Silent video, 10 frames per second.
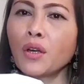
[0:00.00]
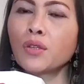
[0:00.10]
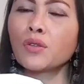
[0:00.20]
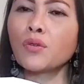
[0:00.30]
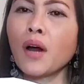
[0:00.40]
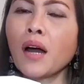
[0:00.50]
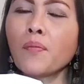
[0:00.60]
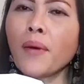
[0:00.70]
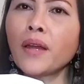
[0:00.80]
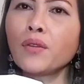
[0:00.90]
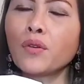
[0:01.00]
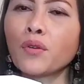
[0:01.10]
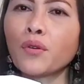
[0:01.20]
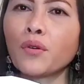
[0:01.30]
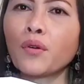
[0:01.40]
So, ang
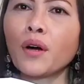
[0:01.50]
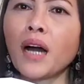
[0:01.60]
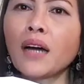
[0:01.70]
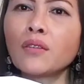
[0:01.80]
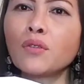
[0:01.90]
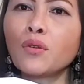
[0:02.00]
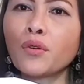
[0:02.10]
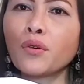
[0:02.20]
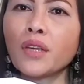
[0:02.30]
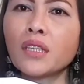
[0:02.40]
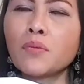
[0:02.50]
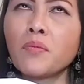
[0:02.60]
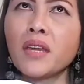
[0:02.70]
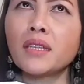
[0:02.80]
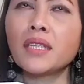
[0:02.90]
panduro, ang duro is
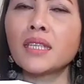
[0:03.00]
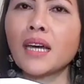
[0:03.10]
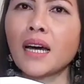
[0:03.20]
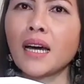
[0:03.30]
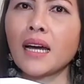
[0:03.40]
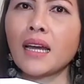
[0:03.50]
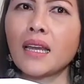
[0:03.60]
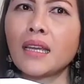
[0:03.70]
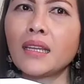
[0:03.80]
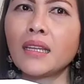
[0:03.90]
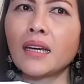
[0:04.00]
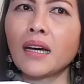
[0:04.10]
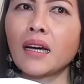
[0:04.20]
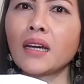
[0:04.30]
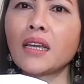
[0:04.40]
means uh, in
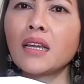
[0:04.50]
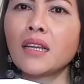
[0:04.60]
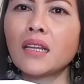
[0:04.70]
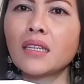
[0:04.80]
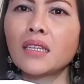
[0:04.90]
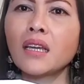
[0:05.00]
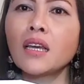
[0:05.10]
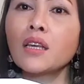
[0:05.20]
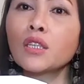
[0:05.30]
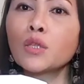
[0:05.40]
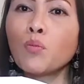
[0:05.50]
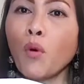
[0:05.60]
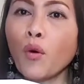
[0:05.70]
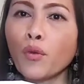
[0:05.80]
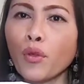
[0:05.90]
uh, English,
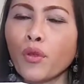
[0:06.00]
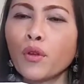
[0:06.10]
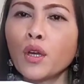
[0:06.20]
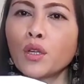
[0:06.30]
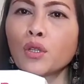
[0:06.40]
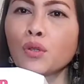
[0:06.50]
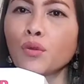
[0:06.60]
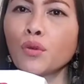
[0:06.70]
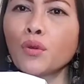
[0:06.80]
smooth. So,